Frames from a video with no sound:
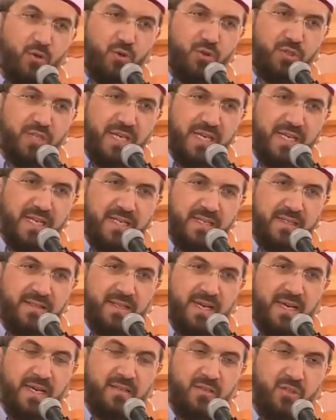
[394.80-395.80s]

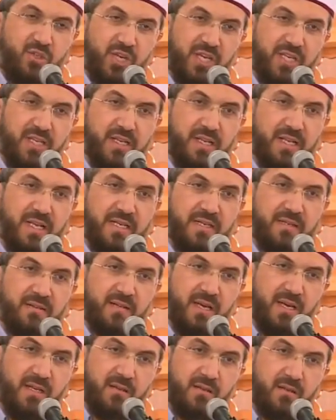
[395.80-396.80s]
ülkelerinden,
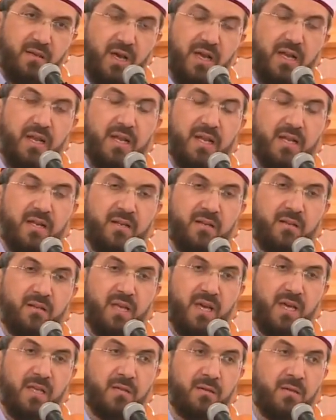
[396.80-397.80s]
şehirlerinden,
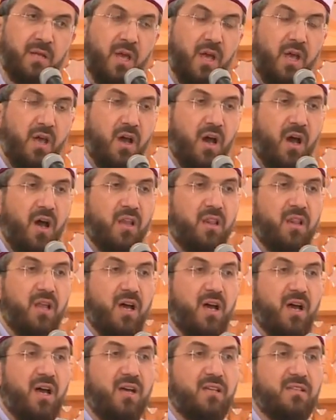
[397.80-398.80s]
kalelerinden
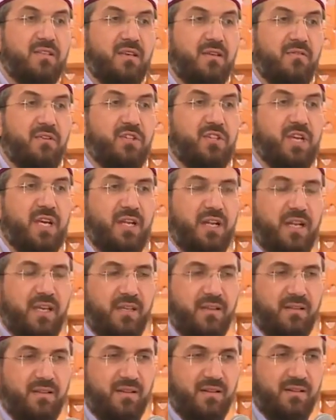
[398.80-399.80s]
Allah Azze ve Celle
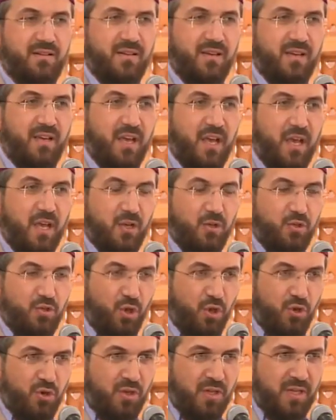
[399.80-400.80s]
indirdi.
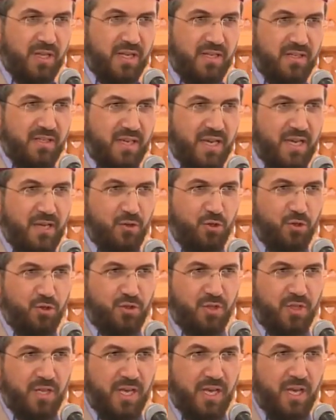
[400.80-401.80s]
Sonra onları
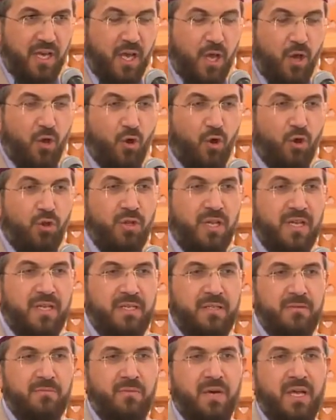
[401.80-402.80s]
yeryüzüne,
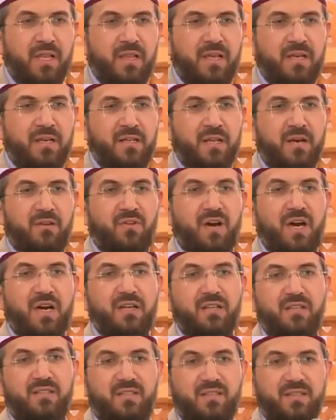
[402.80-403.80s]
onların mallarına
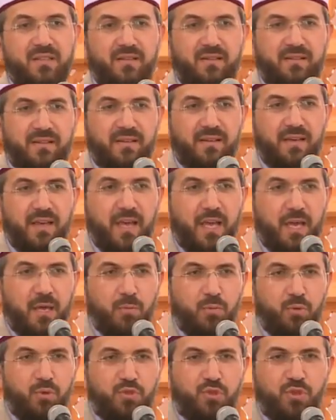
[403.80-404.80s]
varis kıldı.
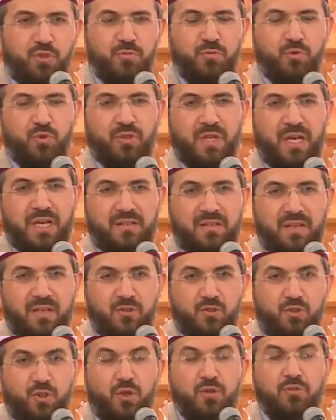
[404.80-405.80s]
Bütün
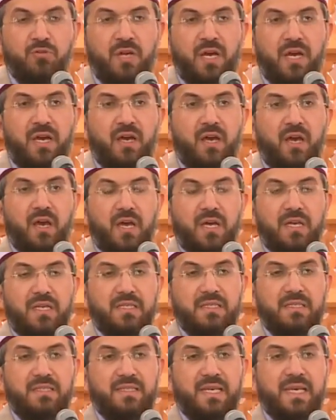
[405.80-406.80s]
bunlardan sonra
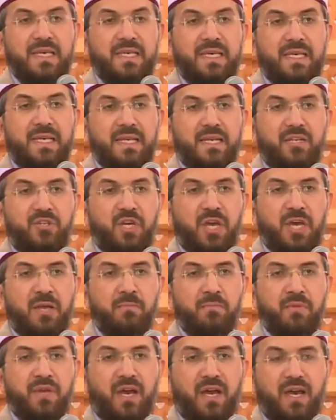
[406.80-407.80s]

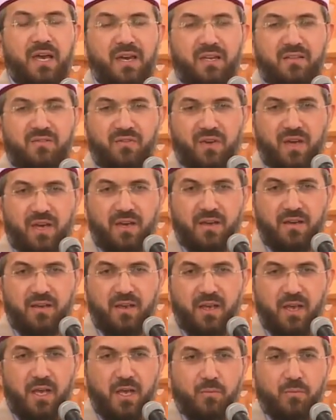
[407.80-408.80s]
zenginleşen bir hayat var.
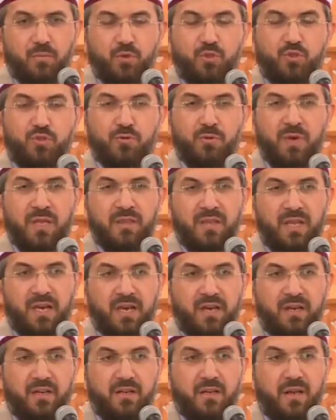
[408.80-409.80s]

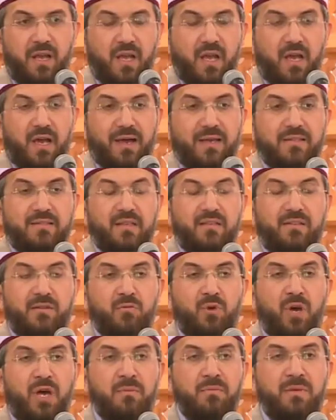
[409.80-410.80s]
Müslümanlar, Hz.
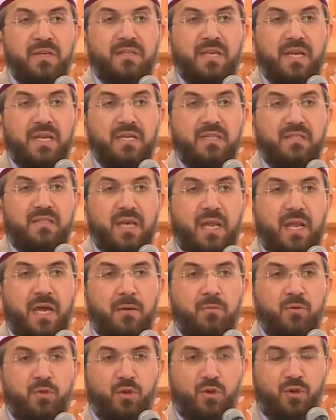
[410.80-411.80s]
Muhammed
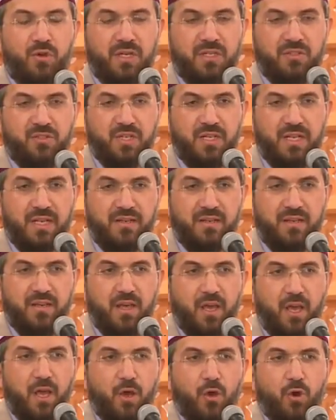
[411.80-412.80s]
Aleyhisselam'ın
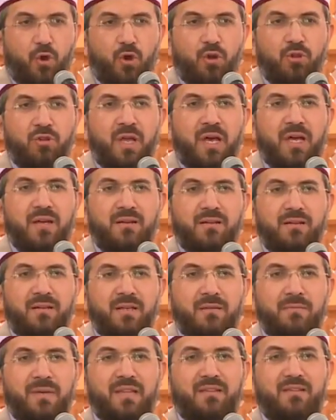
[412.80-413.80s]
öğrencileri, onlar
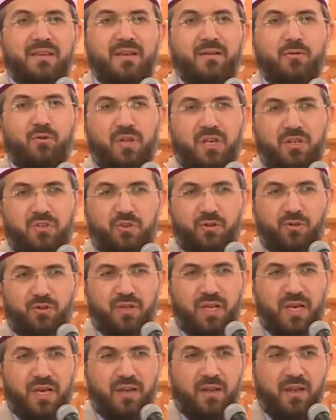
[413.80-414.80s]
nimetlere
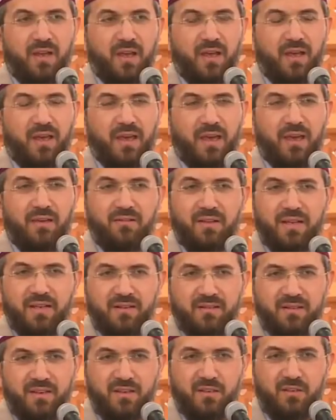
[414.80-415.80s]
ulaşıyorlar.
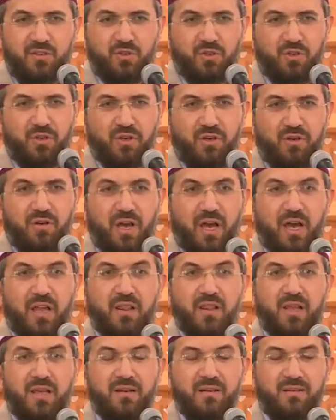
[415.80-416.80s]
Evleri değişiyor,
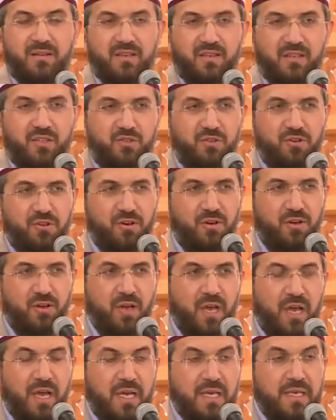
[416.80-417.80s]
halları değişiyor,
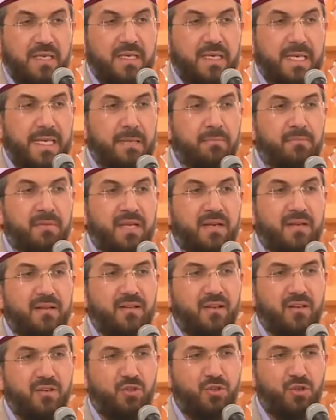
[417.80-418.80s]

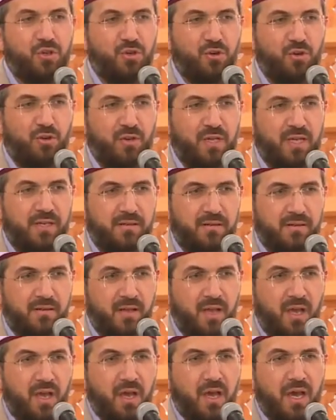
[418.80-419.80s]
kilimleri değişiyor
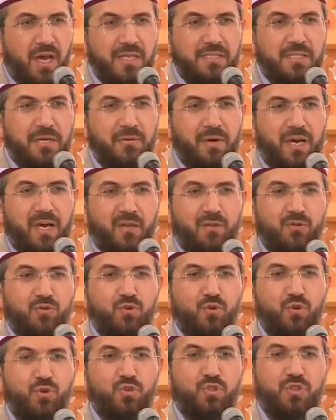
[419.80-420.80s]
onların.
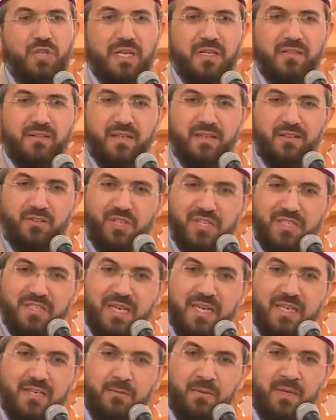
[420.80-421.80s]
Acaba duruşları
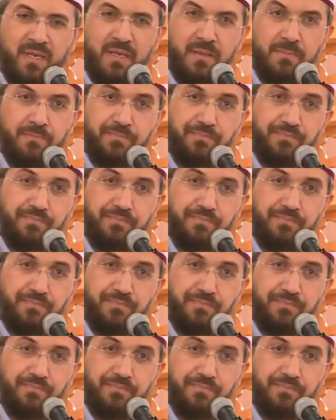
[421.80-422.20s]
değişecek mi?